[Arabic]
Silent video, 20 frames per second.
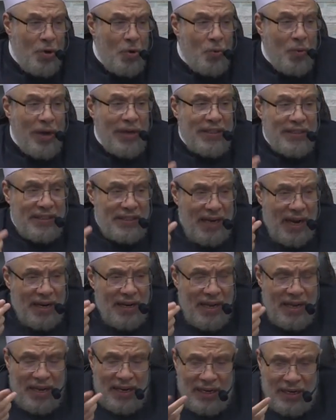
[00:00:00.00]
وإن كان
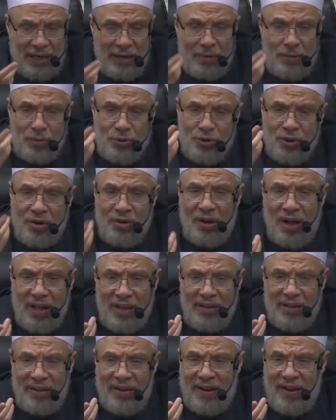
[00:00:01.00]
يحل
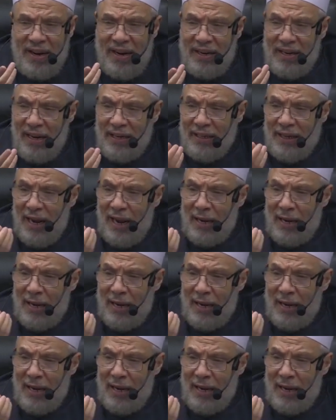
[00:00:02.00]
شرعا لكن